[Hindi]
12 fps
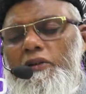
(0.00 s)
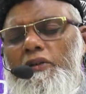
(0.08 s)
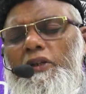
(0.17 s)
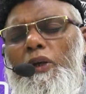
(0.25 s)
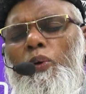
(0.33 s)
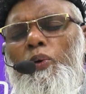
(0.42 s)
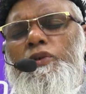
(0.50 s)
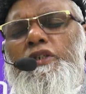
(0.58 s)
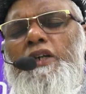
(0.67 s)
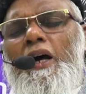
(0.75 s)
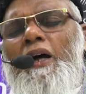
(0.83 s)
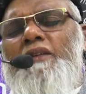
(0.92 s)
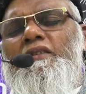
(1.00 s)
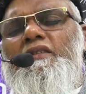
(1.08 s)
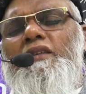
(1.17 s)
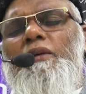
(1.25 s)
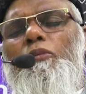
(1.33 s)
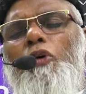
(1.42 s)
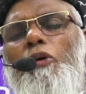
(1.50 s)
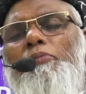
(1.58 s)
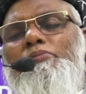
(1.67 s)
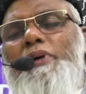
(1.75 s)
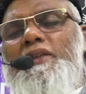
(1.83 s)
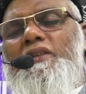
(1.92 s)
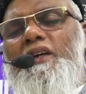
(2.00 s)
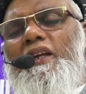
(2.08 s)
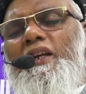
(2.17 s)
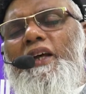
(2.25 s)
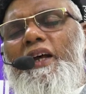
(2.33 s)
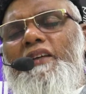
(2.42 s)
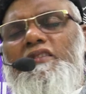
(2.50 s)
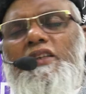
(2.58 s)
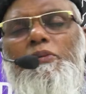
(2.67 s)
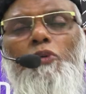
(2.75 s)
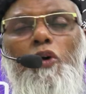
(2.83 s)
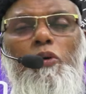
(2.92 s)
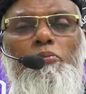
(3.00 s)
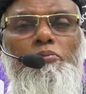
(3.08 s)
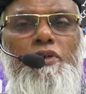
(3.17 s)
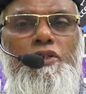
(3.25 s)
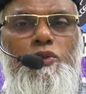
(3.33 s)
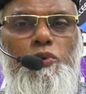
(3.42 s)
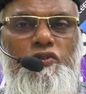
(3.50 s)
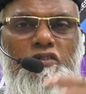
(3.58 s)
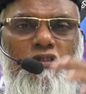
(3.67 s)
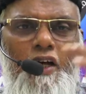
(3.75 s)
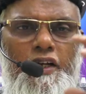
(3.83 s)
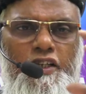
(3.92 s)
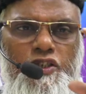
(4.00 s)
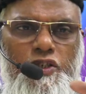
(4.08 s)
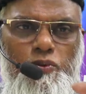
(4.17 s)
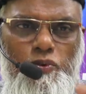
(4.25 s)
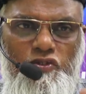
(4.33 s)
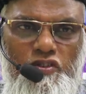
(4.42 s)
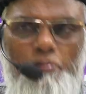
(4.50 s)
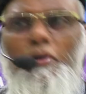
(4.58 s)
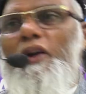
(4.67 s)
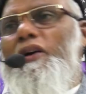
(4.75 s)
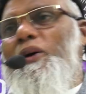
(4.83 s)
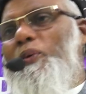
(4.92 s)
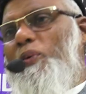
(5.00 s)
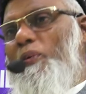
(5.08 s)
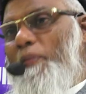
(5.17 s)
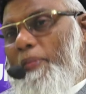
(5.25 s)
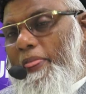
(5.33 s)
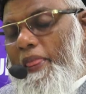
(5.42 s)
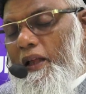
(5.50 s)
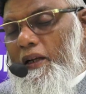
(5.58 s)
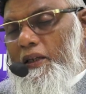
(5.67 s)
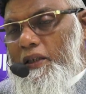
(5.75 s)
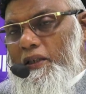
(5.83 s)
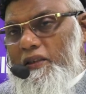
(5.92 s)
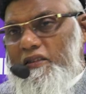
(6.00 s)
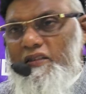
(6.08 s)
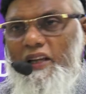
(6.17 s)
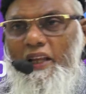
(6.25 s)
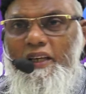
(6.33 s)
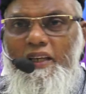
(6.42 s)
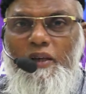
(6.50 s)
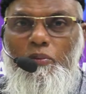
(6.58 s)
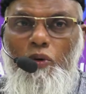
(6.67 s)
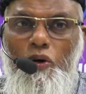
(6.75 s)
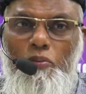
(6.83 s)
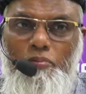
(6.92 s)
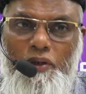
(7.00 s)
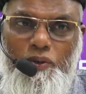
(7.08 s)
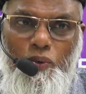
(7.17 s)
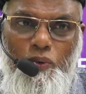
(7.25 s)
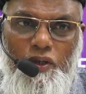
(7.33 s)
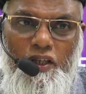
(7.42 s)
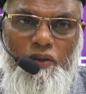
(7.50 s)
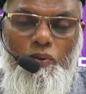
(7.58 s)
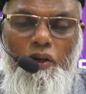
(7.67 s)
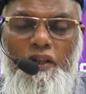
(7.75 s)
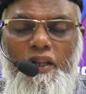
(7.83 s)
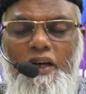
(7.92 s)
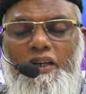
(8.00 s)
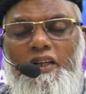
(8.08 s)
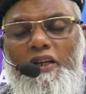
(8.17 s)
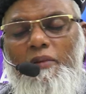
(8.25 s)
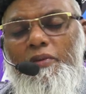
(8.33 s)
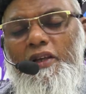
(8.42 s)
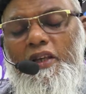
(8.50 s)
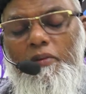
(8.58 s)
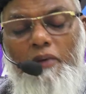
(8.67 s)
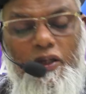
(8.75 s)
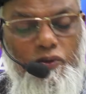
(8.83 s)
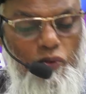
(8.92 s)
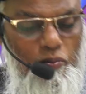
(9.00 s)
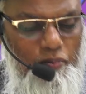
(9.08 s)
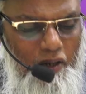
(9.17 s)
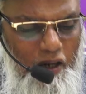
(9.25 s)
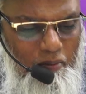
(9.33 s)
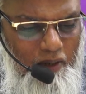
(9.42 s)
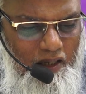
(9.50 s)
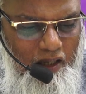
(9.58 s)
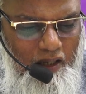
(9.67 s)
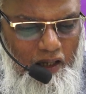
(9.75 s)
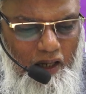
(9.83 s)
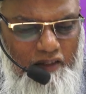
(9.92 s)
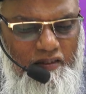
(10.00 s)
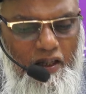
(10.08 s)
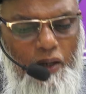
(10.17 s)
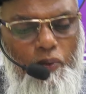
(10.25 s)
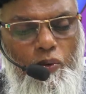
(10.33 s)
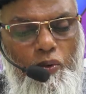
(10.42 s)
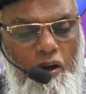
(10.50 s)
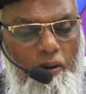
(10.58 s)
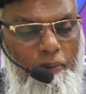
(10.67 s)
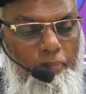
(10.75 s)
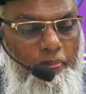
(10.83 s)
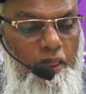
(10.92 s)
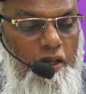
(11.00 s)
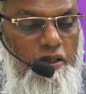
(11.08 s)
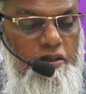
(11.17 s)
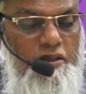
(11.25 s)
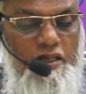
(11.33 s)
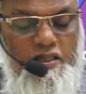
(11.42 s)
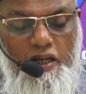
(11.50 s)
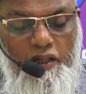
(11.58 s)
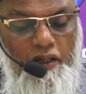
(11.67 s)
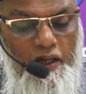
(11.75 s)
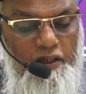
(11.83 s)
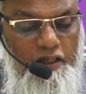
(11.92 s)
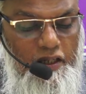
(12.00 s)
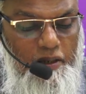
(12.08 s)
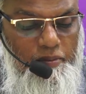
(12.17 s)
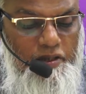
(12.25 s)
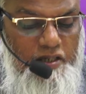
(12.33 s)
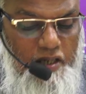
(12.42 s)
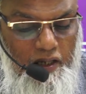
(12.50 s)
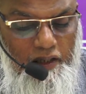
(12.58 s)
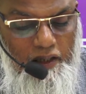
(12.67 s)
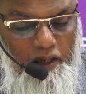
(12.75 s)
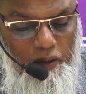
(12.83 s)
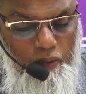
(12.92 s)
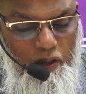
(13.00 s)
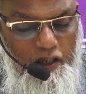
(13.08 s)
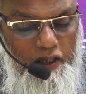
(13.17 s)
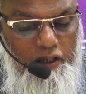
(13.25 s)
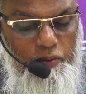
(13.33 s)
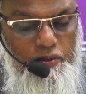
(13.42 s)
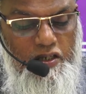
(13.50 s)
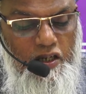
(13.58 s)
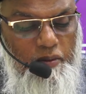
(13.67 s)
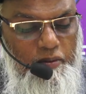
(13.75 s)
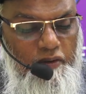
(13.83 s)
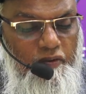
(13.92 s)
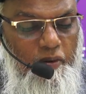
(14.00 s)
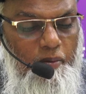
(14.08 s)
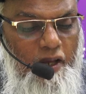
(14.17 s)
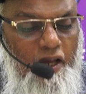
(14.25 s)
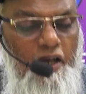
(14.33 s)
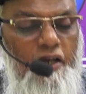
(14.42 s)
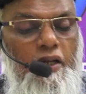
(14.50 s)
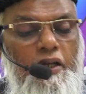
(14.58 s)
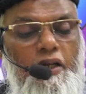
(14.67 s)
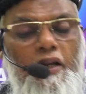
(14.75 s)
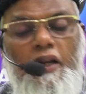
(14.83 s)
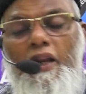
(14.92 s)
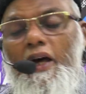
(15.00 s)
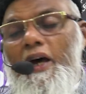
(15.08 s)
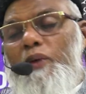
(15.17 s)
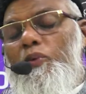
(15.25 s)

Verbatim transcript: दिलो जान से मोहब्बत करें ऐसी मोहब्बत जो सारी चीज़ों से बढ़ कर हो इसलिए कि ये मोहब्बत होगी तो अल्लाह के नबी की बातों पर अमल करना आसान होगा जैसे अल्लाह के नबी सल्लल्लाहु अलैहि वसल्लम ने फरमाया ला